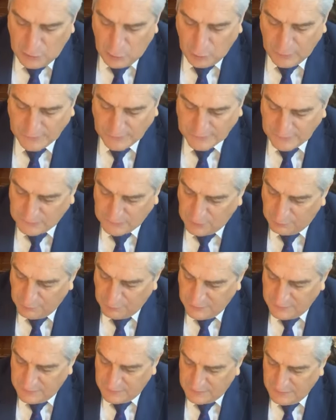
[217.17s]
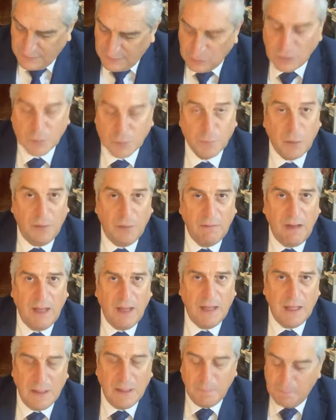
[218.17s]
lo que se está ofreciendo es
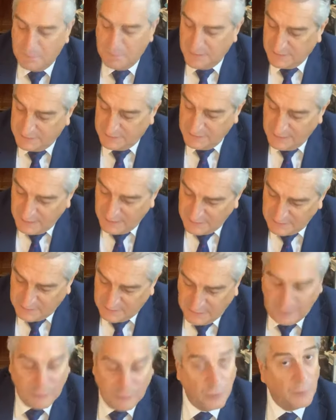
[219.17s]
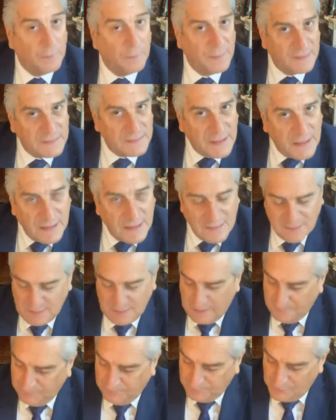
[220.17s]
prueba impertinente, no pertenece.